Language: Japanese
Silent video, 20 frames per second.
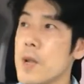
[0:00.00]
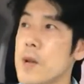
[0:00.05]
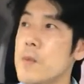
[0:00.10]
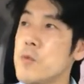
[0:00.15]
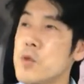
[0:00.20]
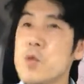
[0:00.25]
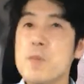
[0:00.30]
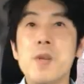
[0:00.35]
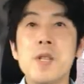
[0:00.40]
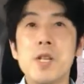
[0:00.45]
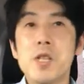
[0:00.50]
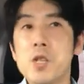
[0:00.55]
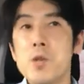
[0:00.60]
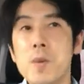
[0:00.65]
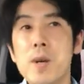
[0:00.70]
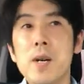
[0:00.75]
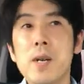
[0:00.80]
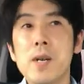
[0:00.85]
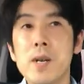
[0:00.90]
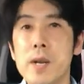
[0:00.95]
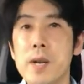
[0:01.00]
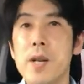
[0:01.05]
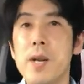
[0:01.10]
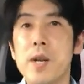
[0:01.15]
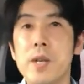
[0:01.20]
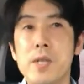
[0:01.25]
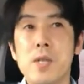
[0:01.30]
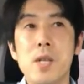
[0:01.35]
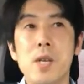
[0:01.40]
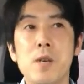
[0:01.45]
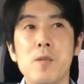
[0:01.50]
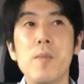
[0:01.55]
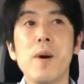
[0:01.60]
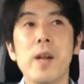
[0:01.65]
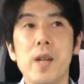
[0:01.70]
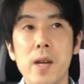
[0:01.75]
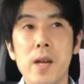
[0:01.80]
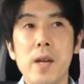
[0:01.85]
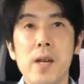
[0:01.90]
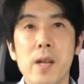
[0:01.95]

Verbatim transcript: 娘たちは、え平成生まれ